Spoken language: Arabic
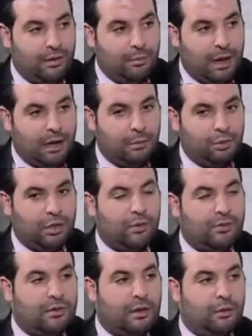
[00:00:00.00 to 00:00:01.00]
البحر
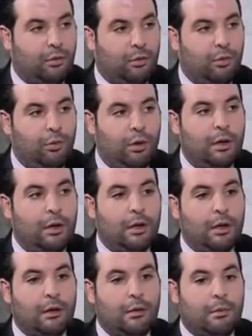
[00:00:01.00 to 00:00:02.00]
المتوسط كله
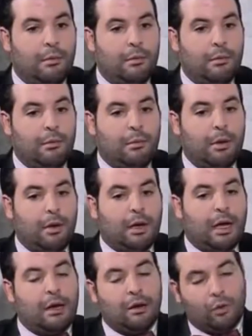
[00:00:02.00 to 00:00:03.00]

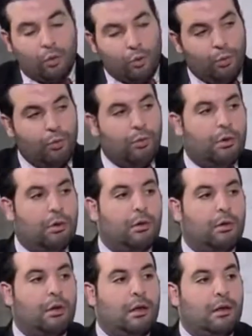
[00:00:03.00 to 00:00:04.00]
كان كله
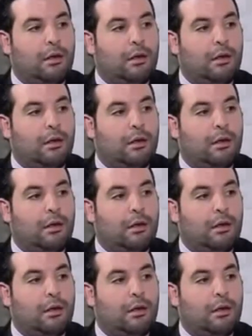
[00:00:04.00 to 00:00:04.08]
آه،